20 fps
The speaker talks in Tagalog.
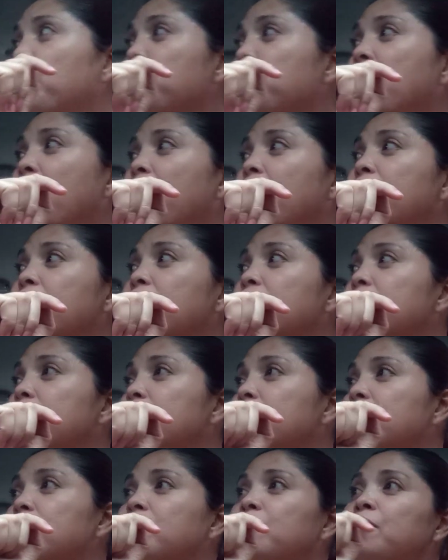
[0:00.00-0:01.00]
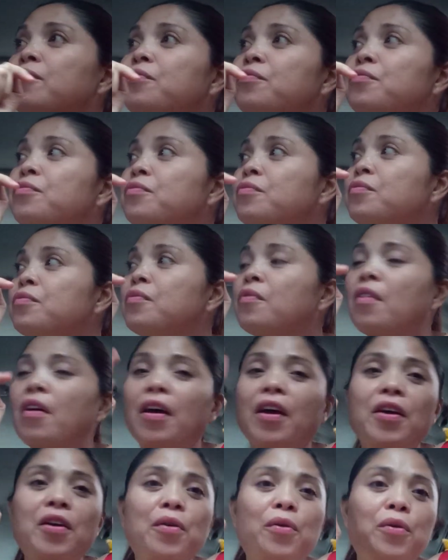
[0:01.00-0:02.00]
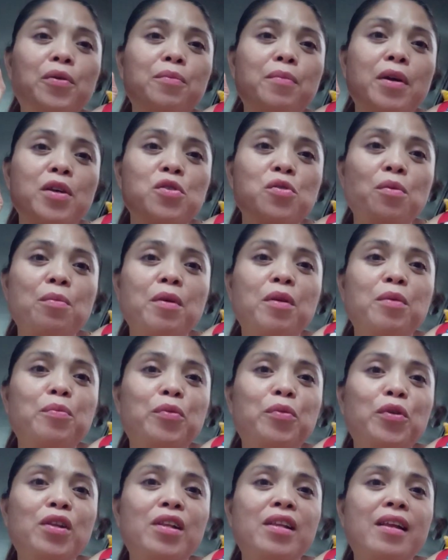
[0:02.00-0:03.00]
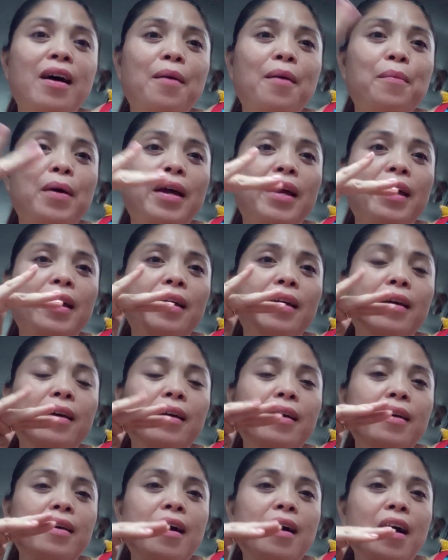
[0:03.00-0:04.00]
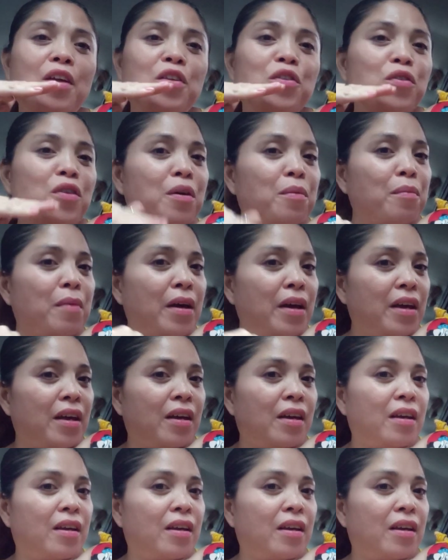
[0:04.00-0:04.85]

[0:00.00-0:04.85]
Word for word: Then, ayun, may swimming pool na, may, ano na, may,